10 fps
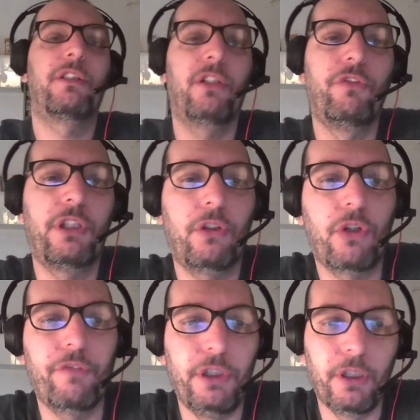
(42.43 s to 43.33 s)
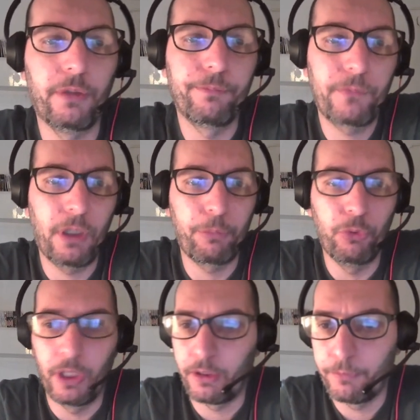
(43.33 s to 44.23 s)
se dovete ancora vedere la
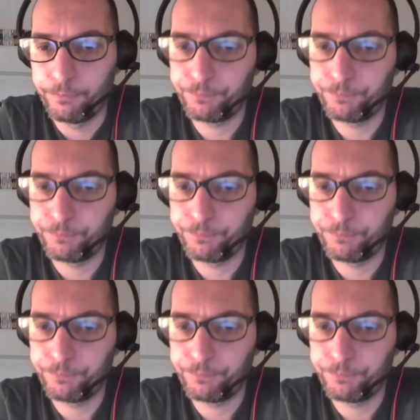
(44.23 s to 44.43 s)
puntata.